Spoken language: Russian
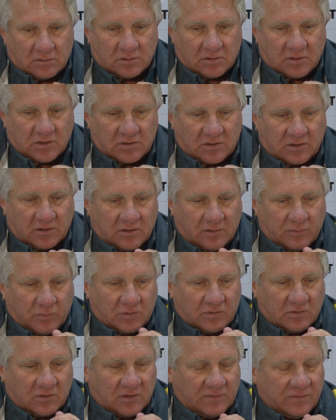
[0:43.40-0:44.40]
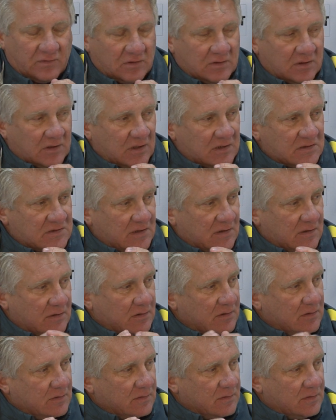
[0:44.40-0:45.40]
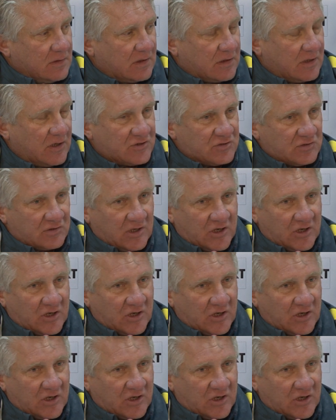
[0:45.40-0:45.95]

я так и не понял рефери до конца. На каждый,